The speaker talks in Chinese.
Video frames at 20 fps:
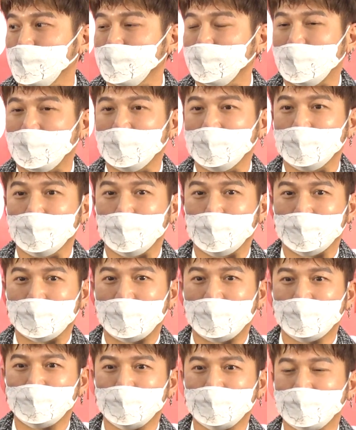就是他，我
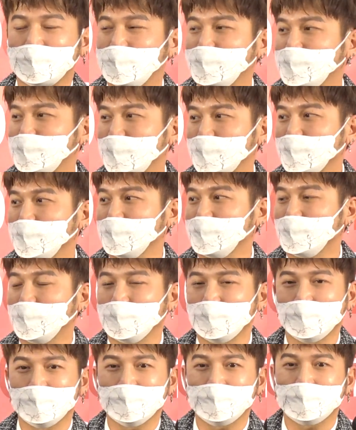跟他说生三个，
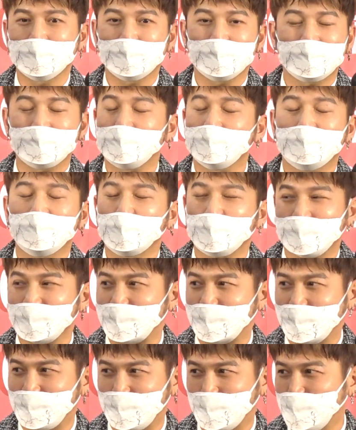他说多
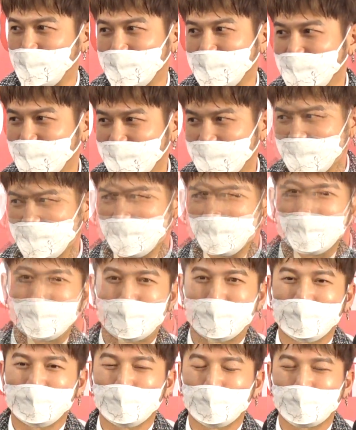一点，多一点。
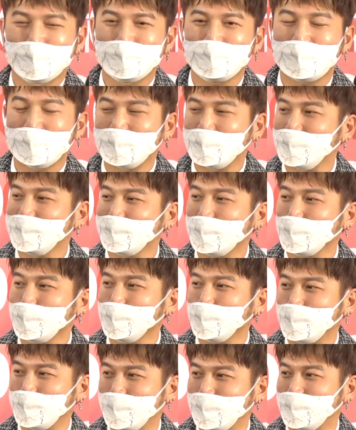所以我就是看他照
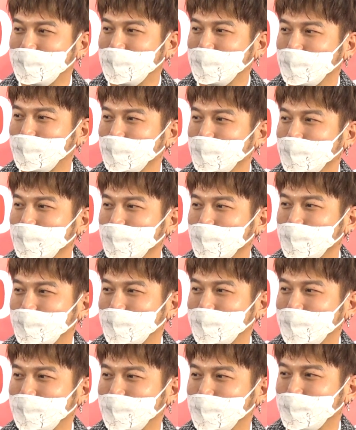顾女儿程度，我
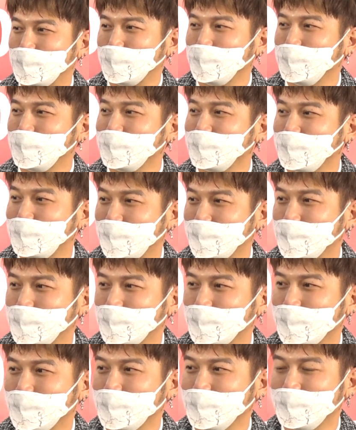觉得我都会羡
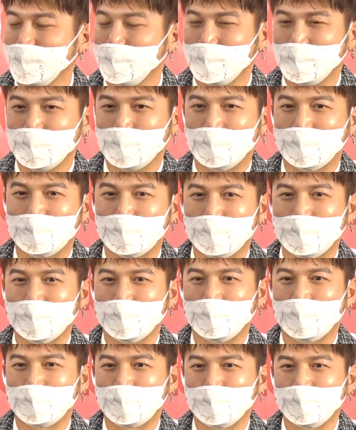慕了。对，所
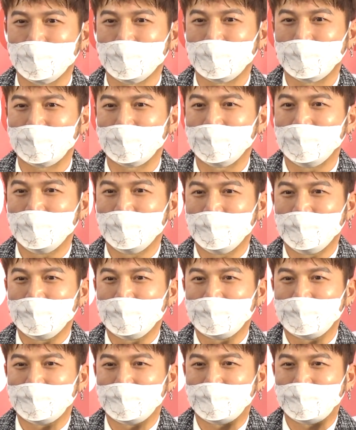以我就有点
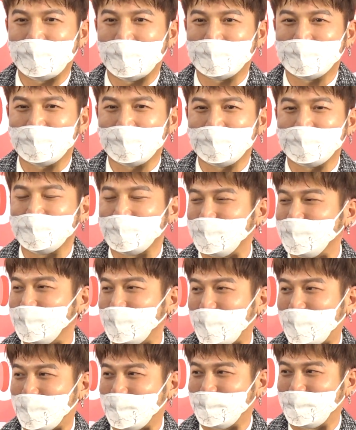降低
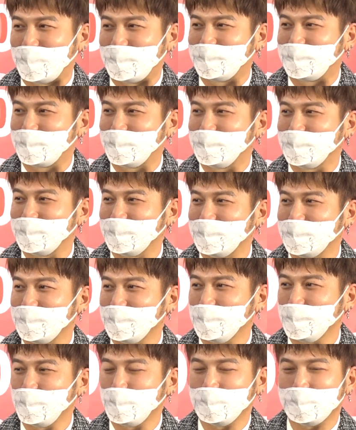生男男生的，
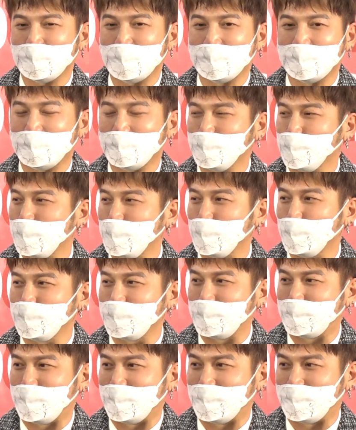因为看他对
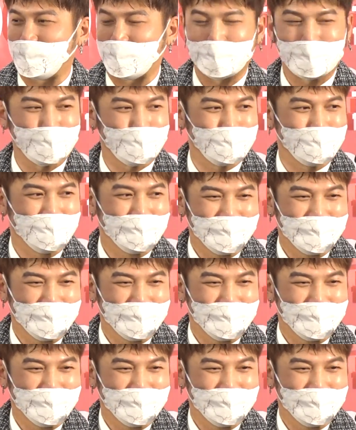露西拜的态度。